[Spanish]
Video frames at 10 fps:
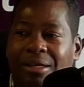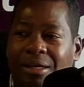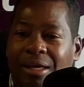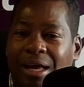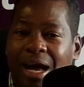
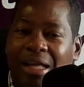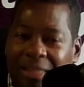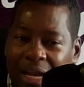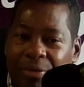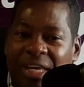a
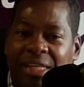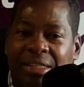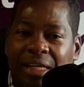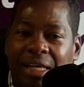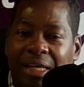través
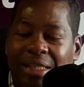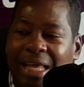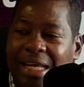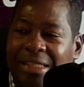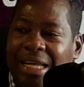de
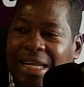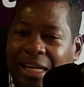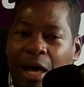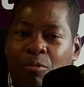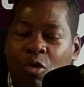ese
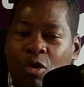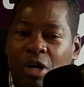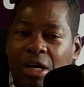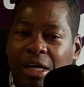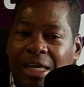reclamo
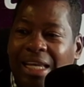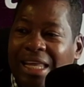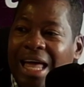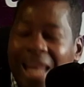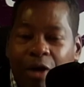que le da
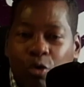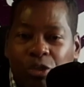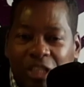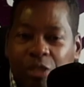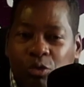la
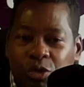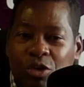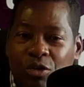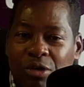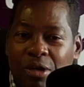
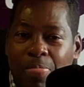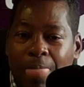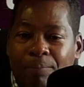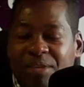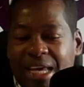Constitución,
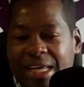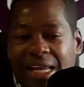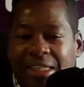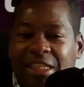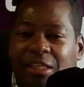llegue a
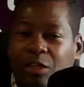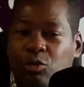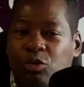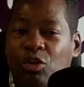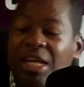las
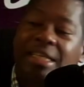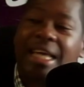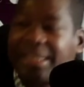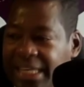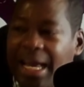instituciones y
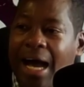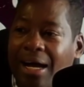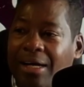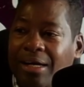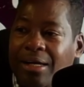exija
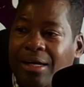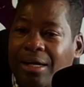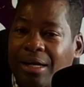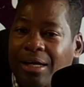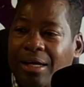
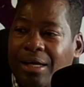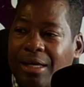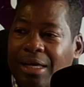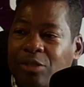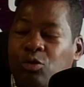
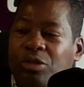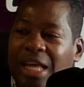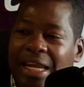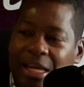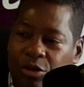que sus
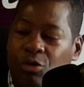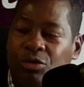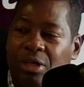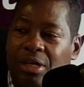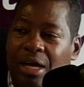derechos
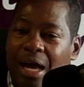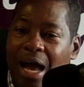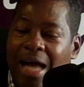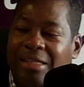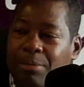a
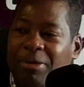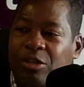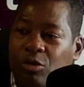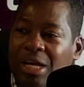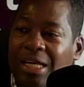esa
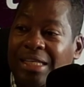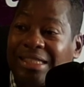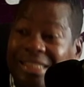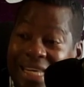persona se les